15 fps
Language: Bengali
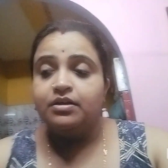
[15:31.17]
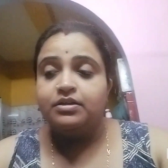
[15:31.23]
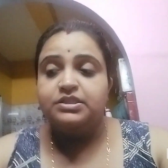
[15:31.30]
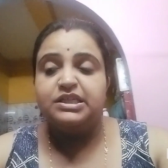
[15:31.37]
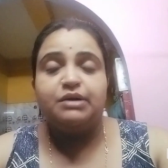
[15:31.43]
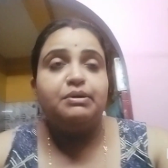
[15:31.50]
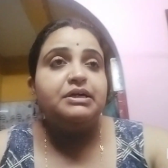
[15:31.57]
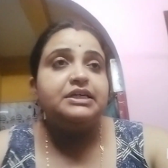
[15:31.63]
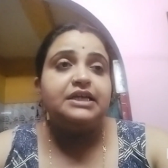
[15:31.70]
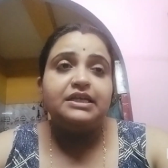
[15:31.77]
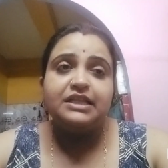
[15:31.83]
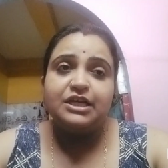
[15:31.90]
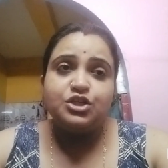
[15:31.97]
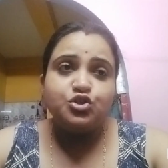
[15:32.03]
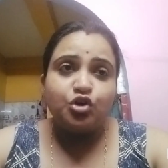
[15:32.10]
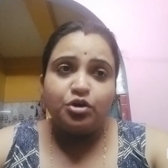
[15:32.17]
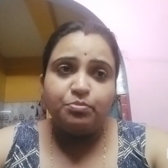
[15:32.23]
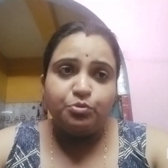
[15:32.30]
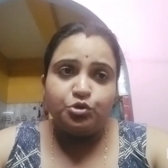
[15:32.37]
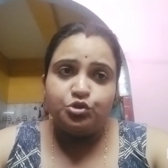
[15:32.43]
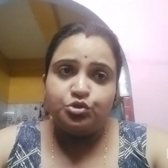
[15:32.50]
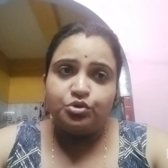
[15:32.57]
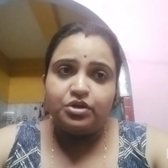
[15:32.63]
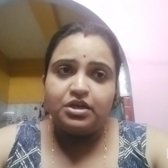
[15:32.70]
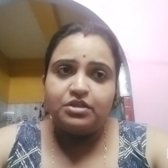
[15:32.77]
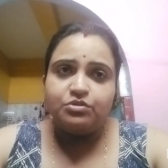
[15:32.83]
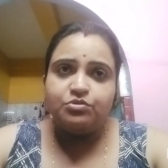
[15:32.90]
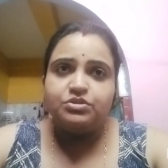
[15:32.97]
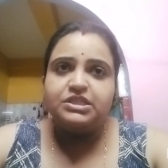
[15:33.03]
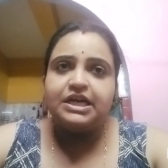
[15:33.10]
শাওয়ারটা দিয়ে জল পড়তো না
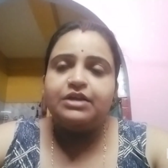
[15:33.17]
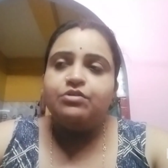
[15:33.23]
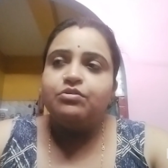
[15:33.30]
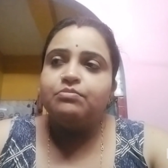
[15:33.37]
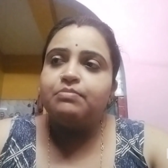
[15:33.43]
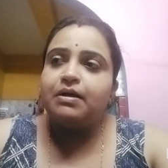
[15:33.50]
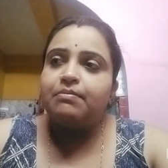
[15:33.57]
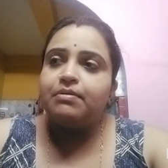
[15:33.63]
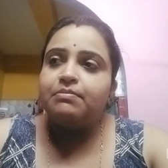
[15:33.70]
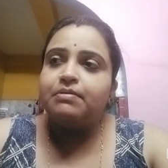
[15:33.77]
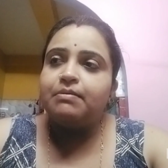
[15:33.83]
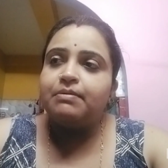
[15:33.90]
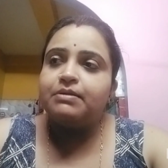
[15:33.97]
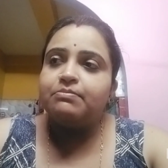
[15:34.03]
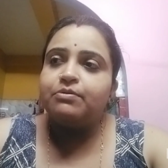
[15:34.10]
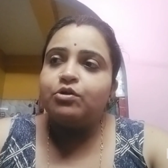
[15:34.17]
তো যাই হোক বাবা বাবার